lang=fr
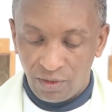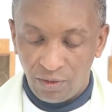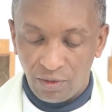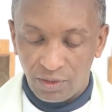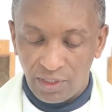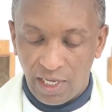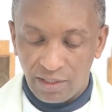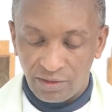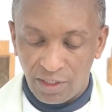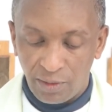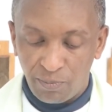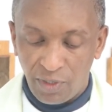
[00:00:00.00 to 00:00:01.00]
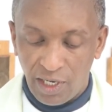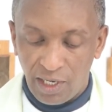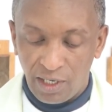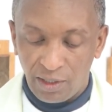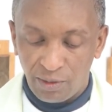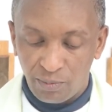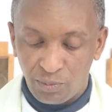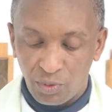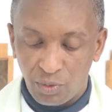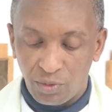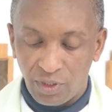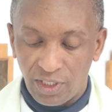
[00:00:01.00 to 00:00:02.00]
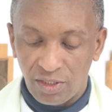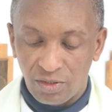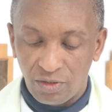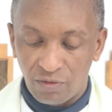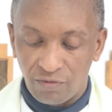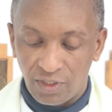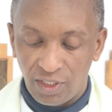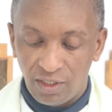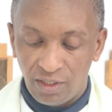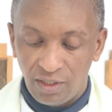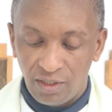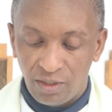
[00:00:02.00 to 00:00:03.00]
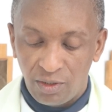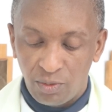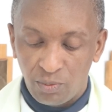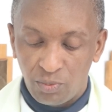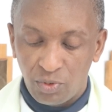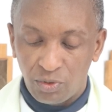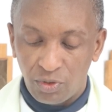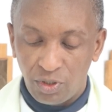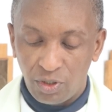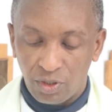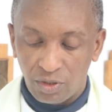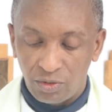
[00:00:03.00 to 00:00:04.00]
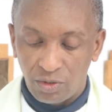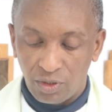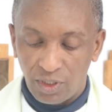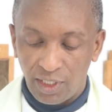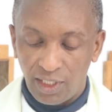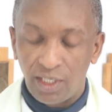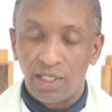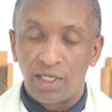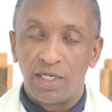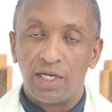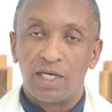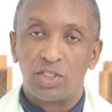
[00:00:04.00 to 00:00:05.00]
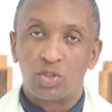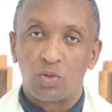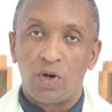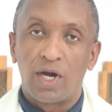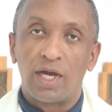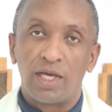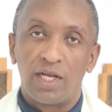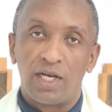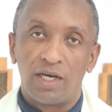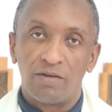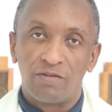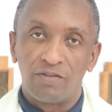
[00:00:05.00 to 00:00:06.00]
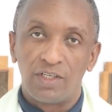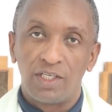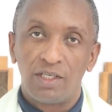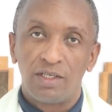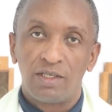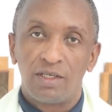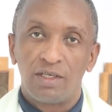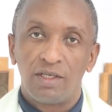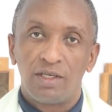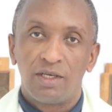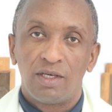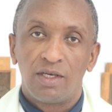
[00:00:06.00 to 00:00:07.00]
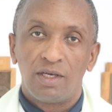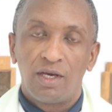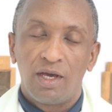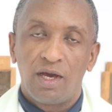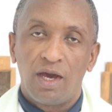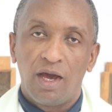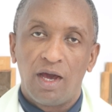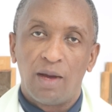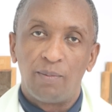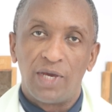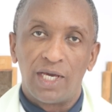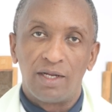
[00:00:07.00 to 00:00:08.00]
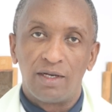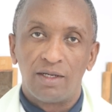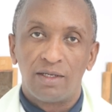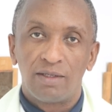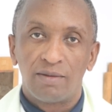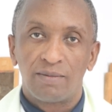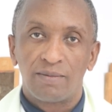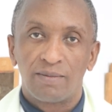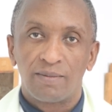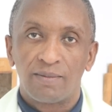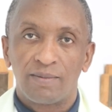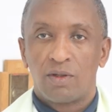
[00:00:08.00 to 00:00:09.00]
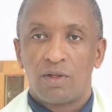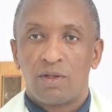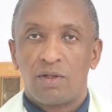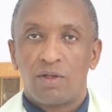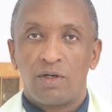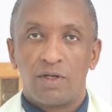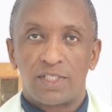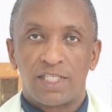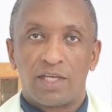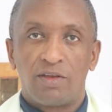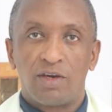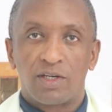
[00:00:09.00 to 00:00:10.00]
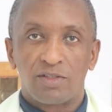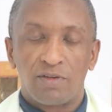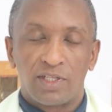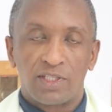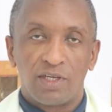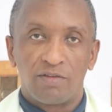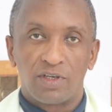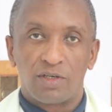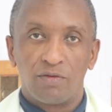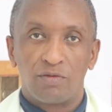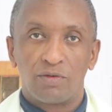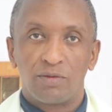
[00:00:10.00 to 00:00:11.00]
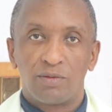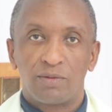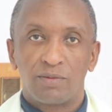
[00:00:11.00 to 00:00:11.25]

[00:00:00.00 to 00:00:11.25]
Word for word: Ne tarde pas pour les sauver, pour leur donner la joie et la vie. Amen. Le Seigneur soit avec vous.